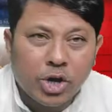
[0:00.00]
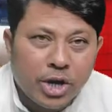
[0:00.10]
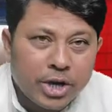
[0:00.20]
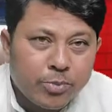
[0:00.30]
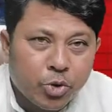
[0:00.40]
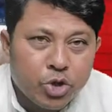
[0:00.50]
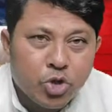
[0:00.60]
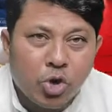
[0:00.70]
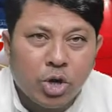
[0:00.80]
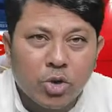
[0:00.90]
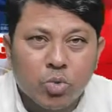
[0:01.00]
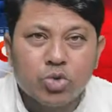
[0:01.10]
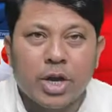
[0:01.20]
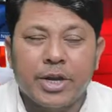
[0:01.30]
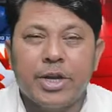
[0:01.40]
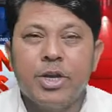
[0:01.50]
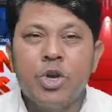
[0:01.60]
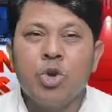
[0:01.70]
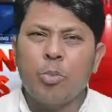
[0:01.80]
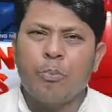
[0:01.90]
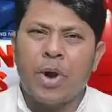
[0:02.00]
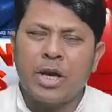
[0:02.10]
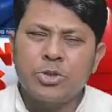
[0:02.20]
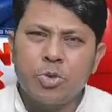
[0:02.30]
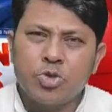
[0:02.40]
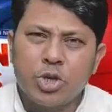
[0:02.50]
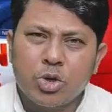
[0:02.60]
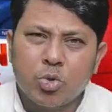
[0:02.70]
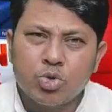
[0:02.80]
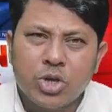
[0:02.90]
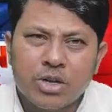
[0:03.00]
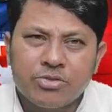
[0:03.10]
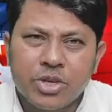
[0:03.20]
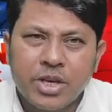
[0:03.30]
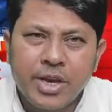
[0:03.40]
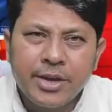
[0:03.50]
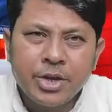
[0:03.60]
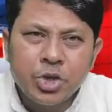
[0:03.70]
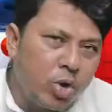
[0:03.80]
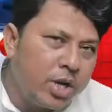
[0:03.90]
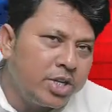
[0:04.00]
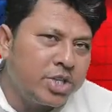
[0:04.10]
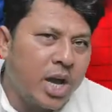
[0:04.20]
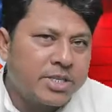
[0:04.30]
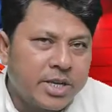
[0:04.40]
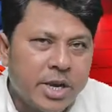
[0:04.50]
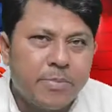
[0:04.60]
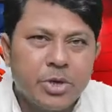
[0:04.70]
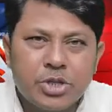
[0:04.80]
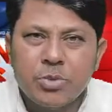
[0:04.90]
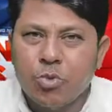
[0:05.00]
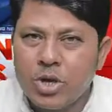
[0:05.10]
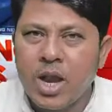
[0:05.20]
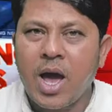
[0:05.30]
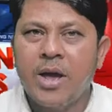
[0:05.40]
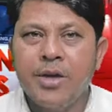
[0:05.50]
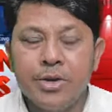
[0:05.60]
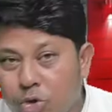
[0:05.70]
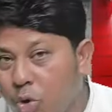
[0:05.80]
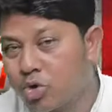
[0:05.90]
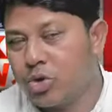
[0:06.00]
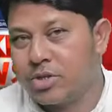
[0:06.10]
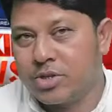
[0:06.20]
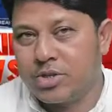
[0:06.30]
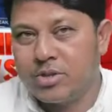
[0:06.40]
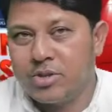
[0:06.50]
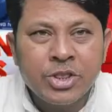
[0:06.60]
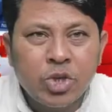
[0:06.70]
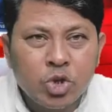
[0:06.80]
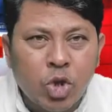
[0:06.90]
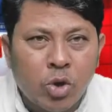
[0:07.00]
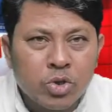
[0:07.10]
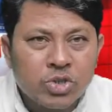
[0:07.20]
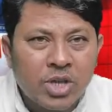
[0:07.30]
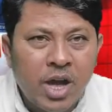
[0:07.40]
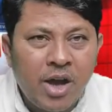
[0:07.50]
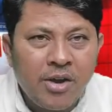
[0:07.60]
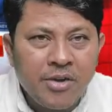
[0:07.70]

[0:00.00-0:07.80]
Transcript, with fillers: সরকারি পরিসংখ্যান অনুসারে গত পাঁচ বছরে গুজরাট থেকে চল্লিশ হাজারের বেশি মহিলা নিখোঁজ হয়েছে কেন্দ্রীয় সংস্থা